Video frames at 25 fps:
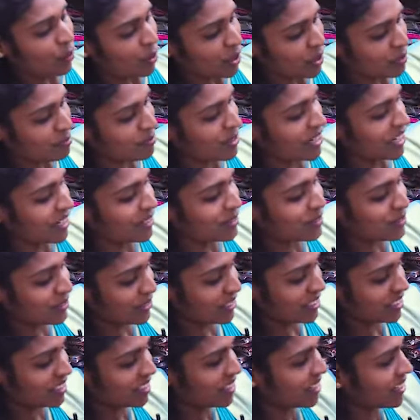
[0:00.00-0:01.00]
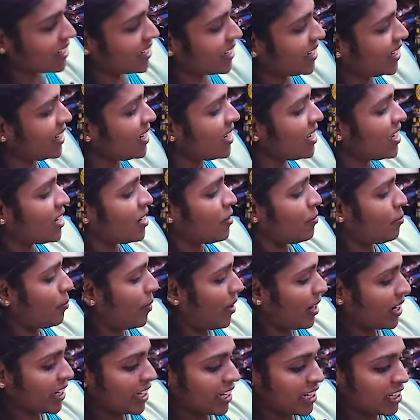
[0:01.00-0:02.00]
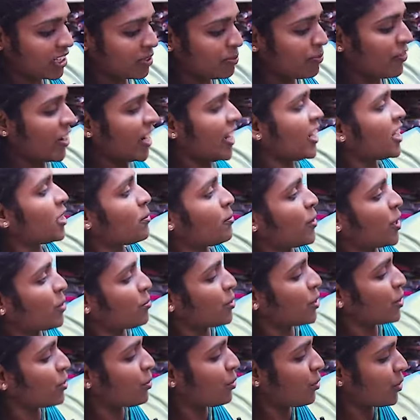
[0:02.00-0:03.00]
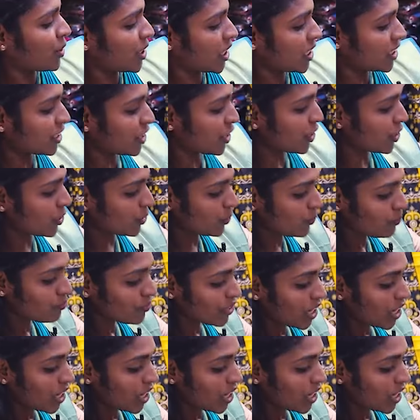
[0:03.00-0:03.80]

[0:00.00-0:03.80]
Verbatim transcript: கோட் மாடல் கொடுத்துருக்காங்க இப்போ அங்கிருந்து வெளியிருந்து பார்க்கும்போது கோட்டாக தெரியும்